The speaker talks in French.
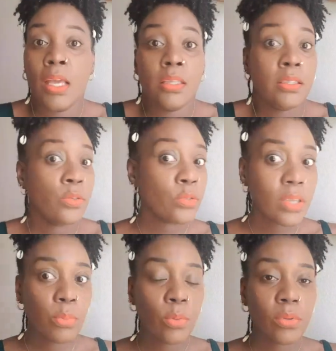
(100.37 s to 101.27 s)
C'est tout
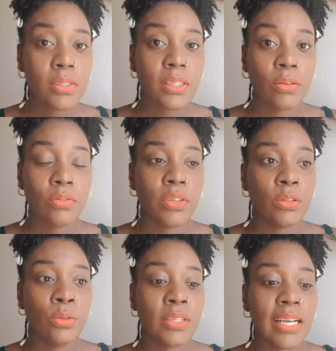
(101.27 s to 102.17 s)
simplement ça, en fait.
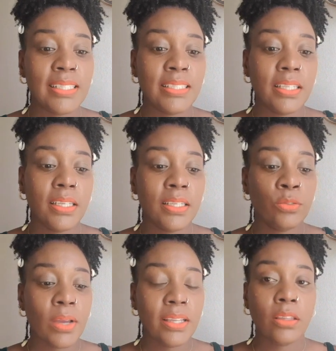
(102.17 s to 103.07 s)
Le tracé
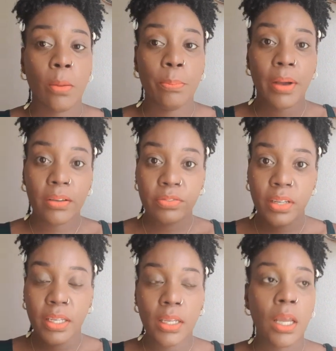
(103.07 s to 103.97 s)
doit être
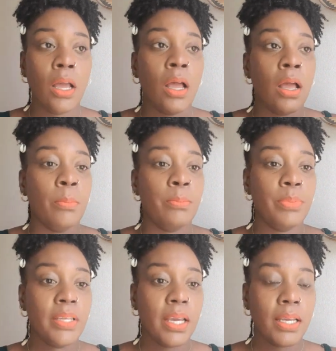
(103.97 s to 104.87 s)
parfait,
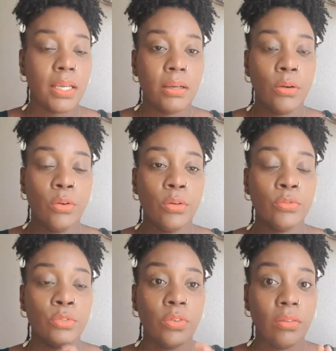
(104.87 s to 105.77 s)
bien, euh,
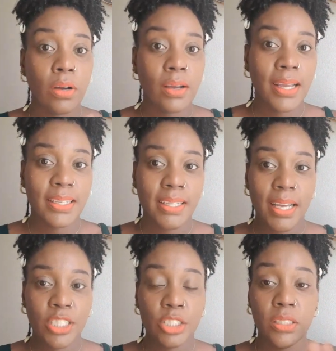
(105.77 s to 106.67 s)
vous devez avoir un
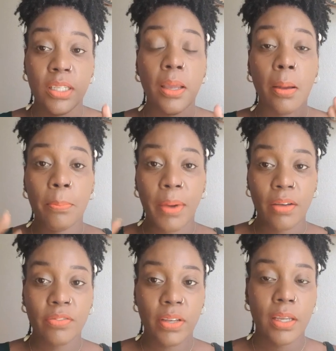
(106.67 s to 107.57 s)
quadrillage dit
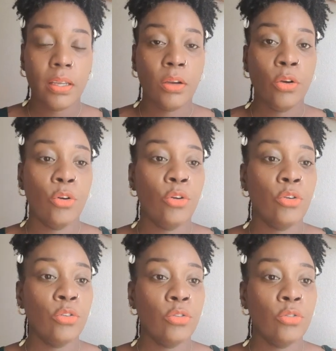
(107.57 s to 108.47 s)
parfait.
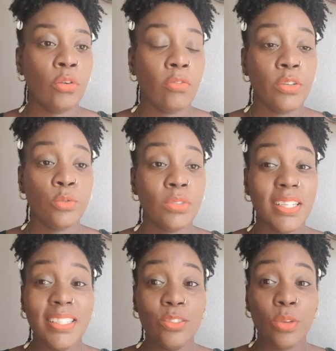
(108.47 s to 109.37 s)
en fait, toutes
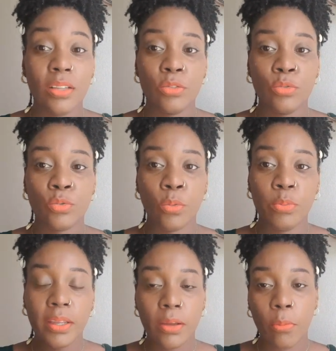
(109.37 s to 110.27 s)
les lignes doivent
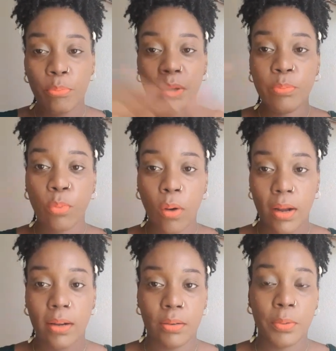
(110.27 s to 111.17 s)
tomber pile
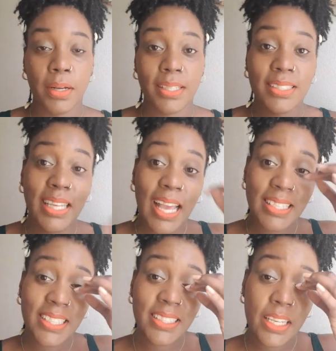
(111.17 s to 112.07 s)
poil. Voilà, c'est
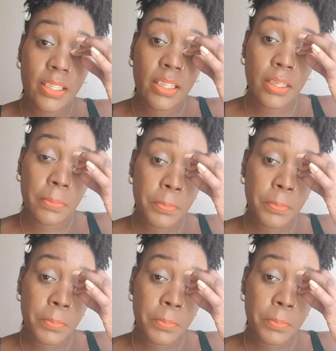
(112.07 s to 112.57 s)
assez technique